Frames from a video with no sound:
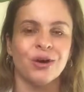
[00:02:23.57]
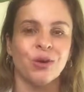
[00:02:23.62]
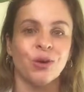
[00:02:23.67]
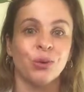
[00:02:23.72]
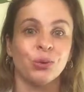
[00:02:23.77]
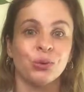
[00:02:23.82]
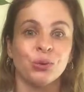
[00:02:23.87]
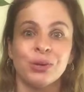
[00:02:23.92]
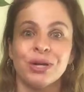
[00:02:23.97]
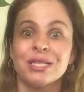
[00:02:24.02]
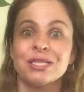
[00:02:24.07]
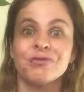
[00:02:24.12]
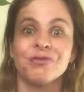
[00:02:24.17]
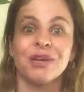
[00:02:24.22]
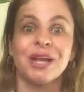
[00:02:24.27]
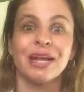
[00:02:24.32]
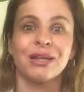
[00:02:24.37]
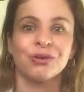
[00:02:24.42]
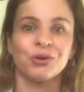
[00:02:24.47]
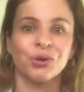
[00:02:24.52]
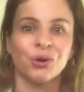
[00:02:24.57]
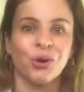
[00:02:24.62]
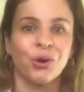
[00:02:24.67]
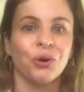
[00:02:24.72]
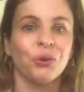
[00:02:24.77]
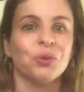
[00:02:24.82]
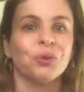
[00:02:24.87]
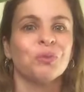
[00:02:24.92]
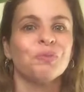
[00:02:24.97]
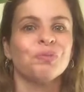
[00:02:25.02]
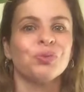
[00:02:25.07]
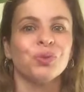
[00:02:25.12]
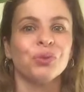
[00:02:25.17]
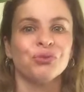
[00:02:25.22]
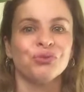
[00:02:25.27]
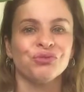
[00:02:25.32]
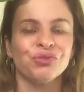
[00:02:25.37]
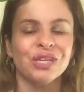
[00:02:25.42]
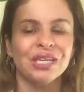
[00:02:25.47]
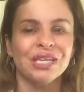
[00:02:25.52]
ou do resveratrol
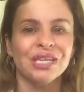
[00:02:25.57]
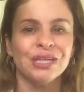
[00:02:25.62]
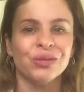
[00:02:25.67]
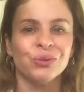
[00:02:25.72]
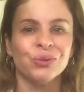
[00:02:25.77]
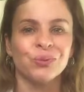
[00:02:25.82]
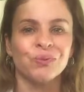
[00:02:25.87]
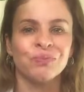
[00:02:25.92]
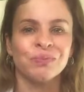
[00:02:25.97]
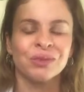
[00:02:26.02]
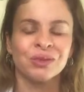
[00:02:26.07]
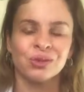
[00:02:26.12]
do vinho